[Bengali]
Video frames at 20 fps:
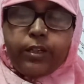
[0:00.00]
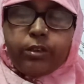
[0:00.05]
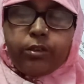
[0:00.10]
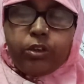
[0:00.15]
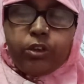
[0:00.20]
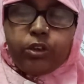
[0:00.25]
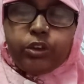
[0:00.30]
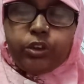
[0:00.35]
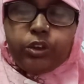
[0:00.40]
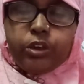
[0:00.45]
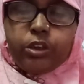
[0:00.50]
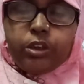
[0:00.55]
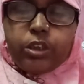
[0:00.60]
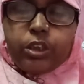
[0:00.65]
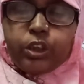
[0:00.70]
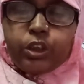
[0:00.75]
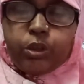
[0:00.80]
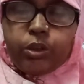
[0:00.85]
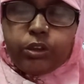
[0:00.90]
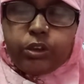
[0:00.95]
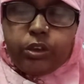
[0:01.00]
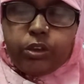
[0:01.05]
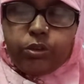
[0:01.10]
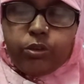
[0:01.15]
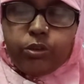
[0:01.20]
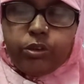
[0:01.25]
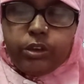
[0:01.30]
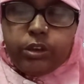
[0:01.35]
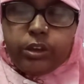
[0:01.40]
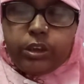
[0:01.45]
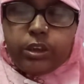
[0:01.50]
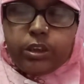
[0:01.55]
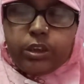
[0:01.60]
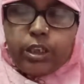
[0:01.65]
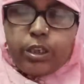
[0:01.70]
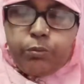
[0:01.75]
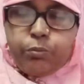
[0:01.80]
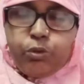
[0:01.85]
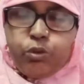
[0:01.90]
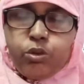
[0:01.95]
হরজতের সচেতন চিত্তে
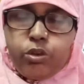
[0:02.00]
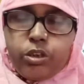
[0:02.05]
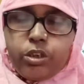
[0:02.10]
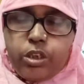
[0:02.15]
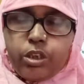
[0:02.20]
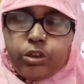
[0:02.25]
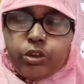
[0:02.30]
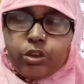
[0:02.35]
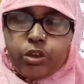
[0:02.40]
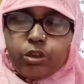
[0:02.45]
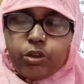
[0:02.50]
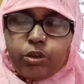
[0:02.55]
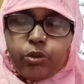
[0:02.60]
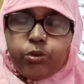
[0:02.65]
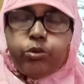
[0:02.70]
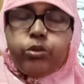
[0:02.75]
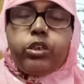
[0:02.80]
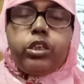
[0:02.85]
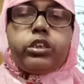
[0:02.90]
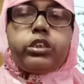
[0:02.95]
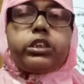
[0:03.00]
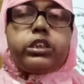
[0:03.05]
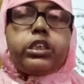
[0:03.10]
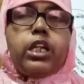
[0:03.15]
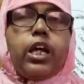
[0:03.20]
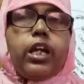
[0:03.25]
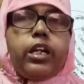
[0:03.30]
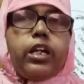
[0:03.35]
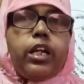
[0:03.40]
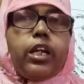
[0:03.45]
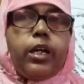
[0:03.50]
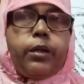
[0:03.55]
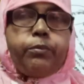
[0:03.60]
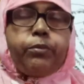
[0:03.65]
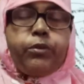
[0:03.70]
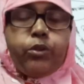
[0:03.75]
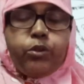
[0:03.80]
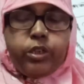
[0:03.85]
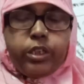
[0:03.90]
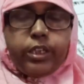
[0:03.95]
মূর্তির জন্য স্থান লাভ
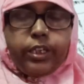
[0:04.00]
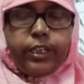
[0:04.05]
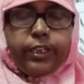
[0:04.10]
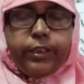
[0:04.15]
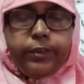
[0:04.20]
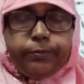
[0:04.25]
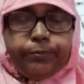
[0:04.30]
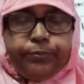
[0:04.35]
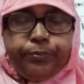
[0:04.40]
করে নাই